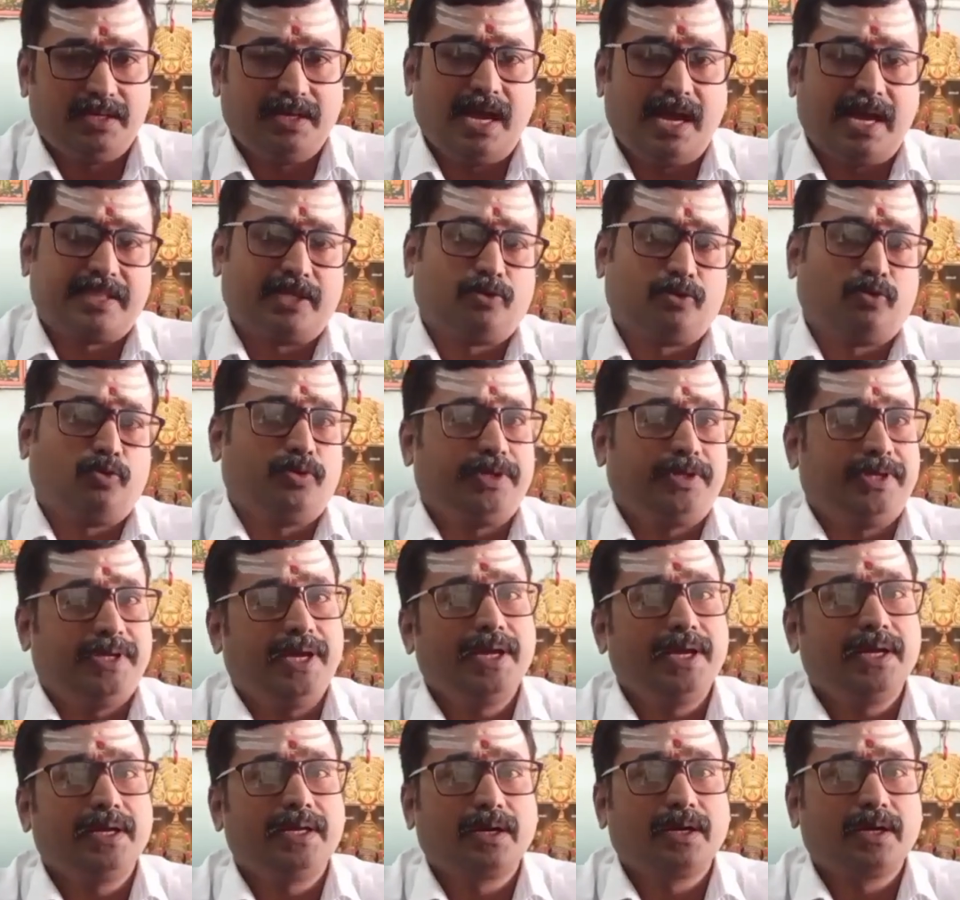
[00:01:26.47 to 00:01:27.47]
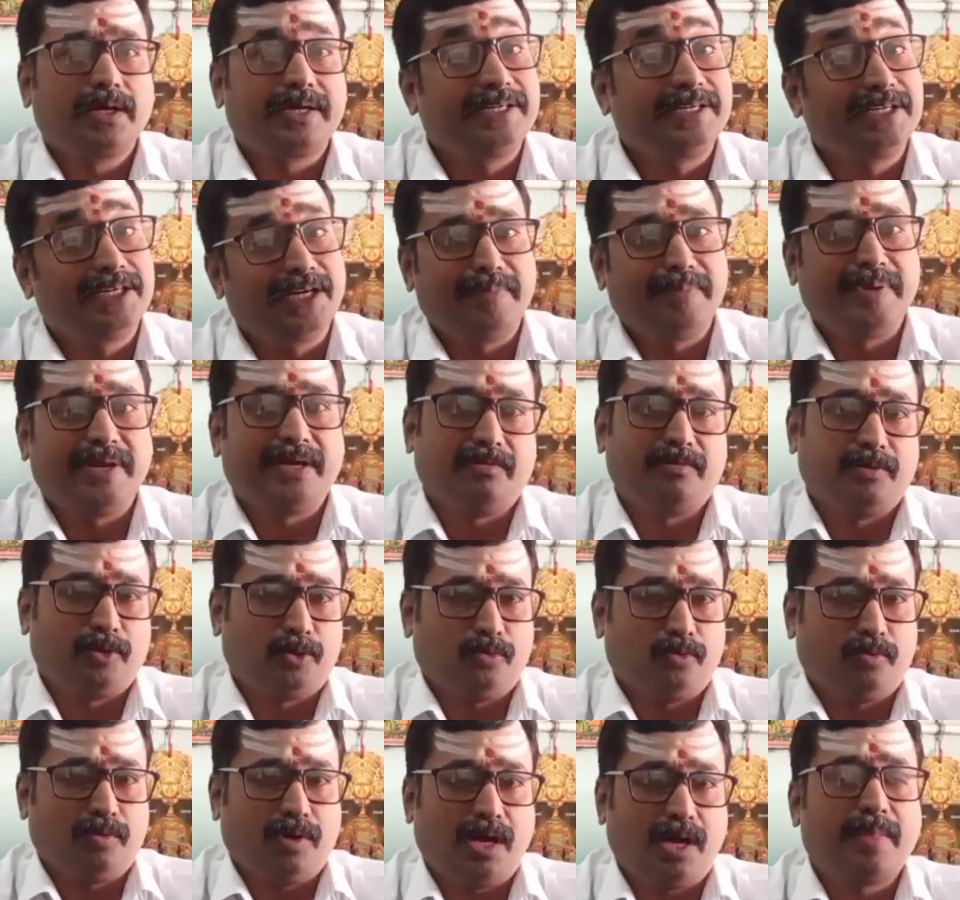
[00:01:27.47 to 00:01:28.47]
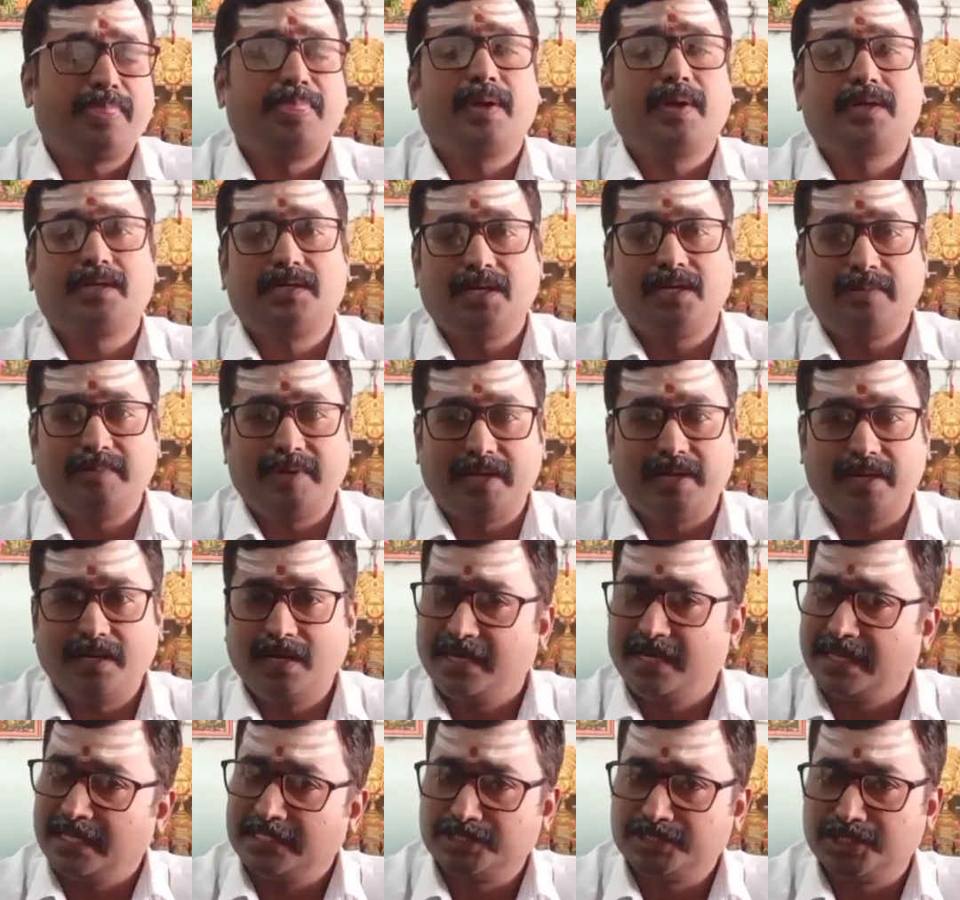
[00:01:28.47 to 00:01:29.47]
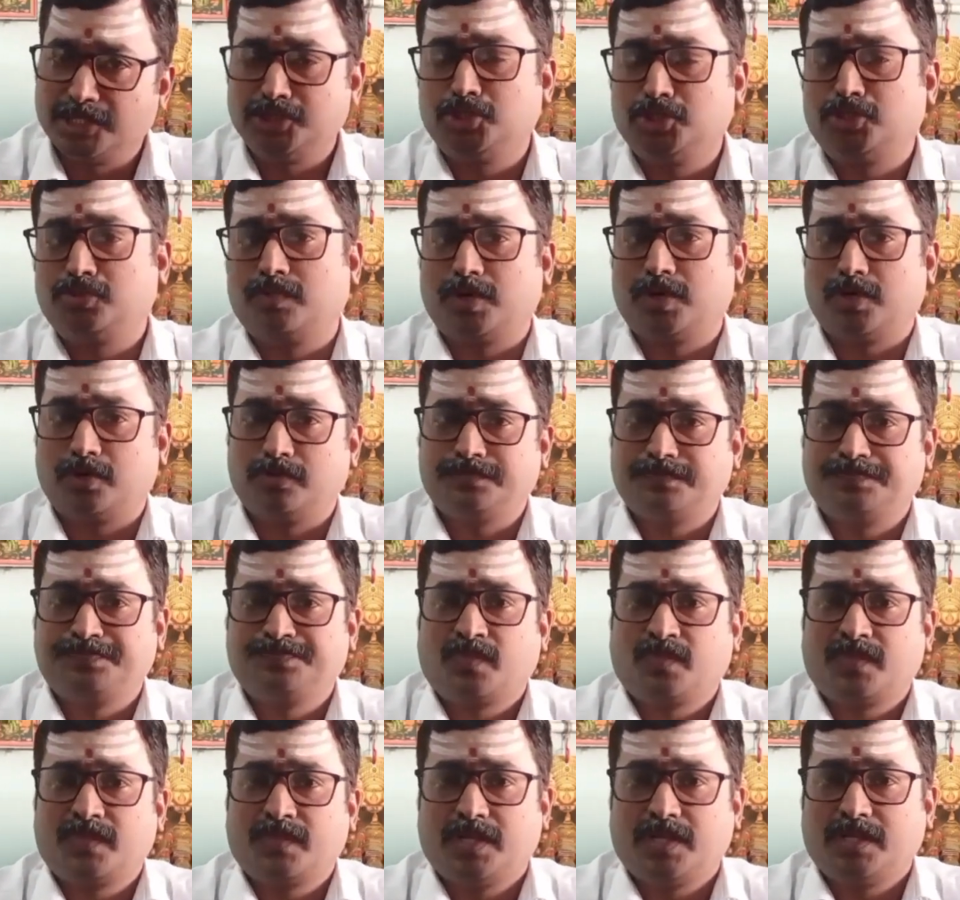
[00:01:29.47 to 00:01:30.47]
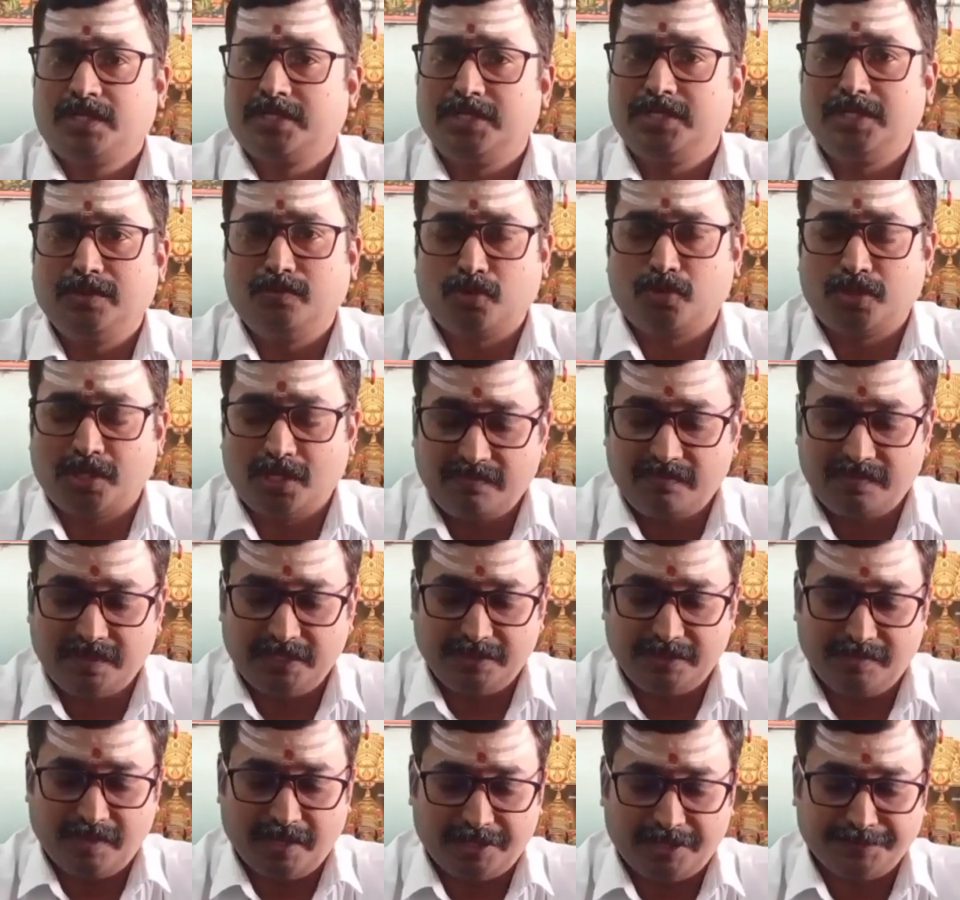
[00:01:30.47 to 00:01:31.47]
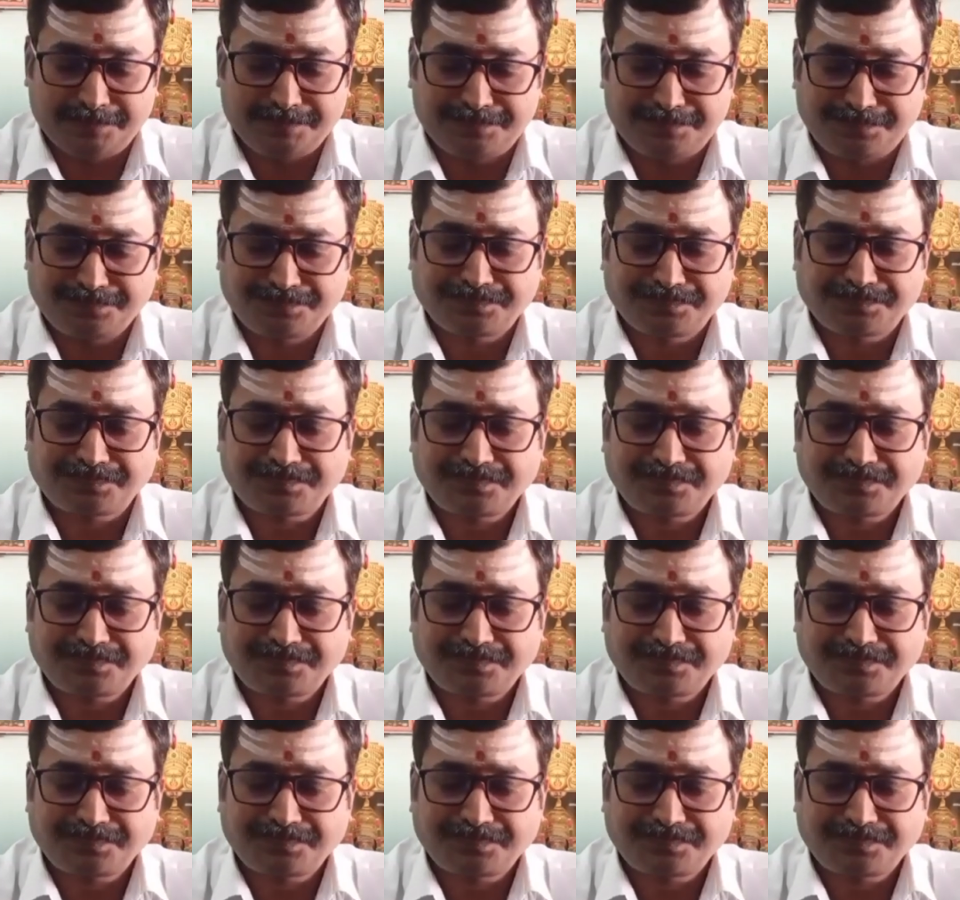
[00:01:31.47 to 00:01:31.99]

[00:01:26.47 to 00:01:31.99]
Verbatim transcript: இல்லை அதற்குரிய கிழமைகள் வரும் அந்த கிழமைகளை நீங்கள் செஞ்சுட்டு வரணும் இது முதல் வழிபாடு